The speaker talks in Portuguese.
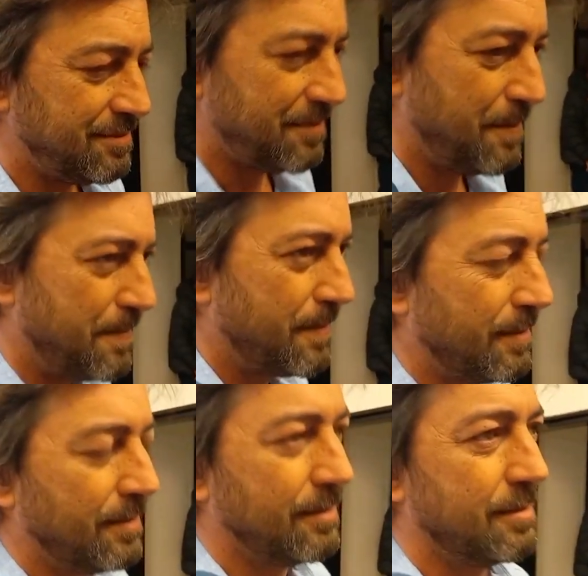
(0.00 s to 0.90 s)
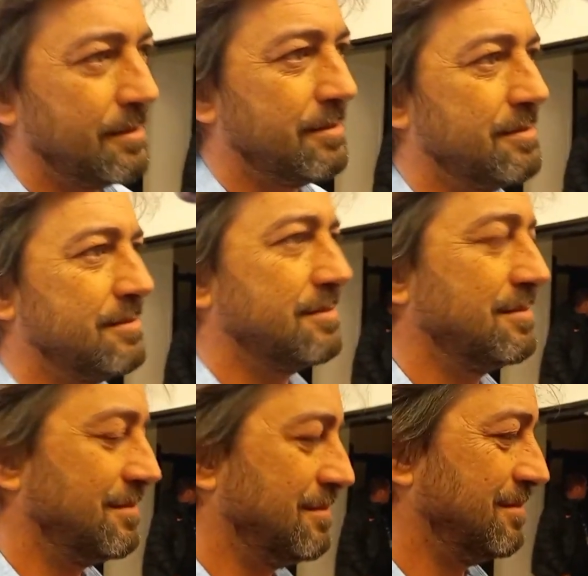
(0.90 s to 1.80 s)
a torcida sempre está
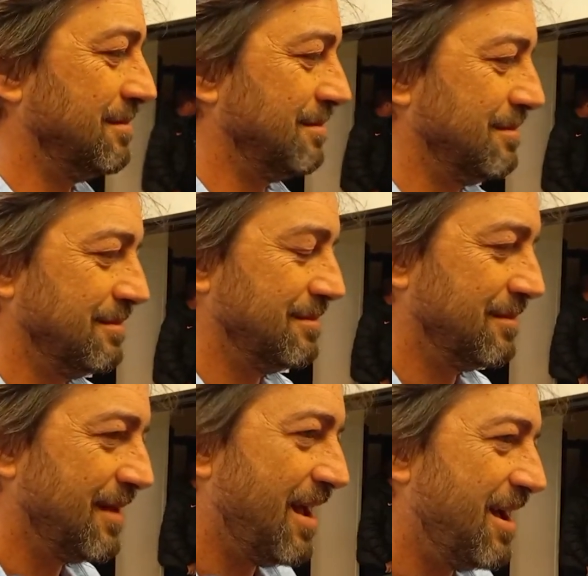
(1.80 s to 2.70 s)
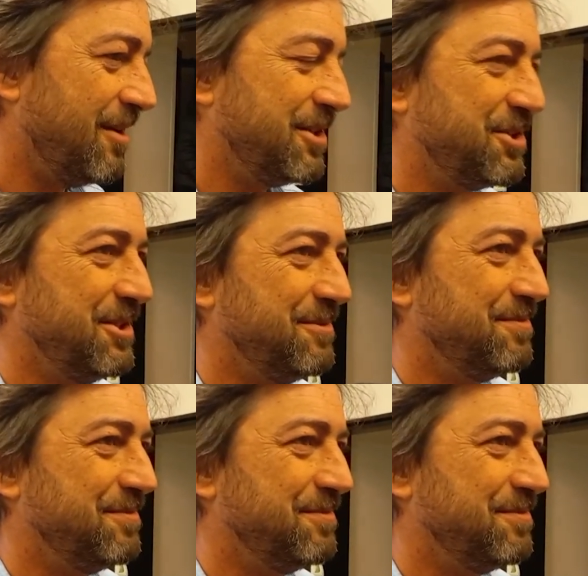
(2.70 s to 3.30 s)
apoiando, né? É, acho que